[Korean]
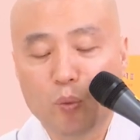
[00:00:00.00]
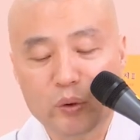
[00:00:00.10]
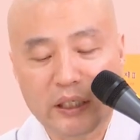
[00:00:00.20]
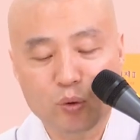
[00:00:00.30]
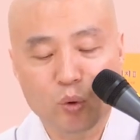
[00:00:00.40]

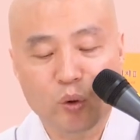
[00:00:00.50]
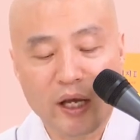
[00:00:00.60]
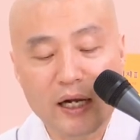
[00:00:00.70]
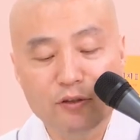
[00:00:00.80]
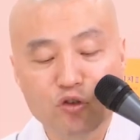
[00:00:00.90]

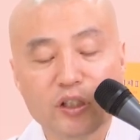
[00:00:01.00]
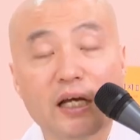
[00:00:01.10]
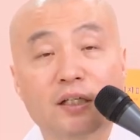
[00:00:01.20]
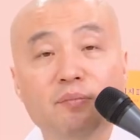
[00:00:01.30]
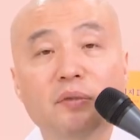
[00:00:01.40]
보살도를 행할 수
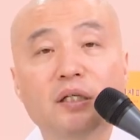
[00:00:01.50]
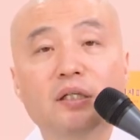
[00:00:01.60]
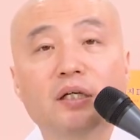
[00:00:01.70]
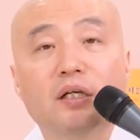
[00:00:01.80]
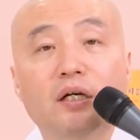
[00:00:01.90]
있게끔
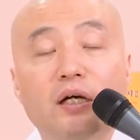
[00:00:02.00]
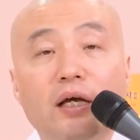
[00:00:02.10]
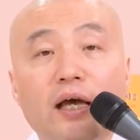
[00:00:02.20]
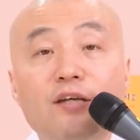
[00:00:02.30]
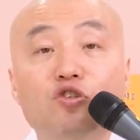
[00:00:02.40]

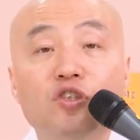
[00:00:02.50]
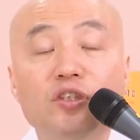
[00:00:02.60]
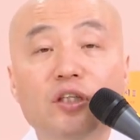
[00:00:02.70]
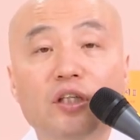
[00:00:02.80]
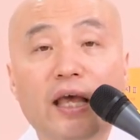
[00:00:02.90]

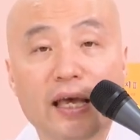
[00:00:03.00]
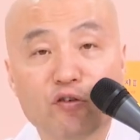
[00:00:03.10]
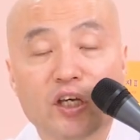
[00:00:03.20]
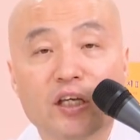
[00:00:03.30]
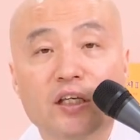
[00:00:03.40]
해주는
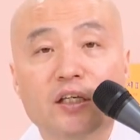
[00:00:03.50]
행위.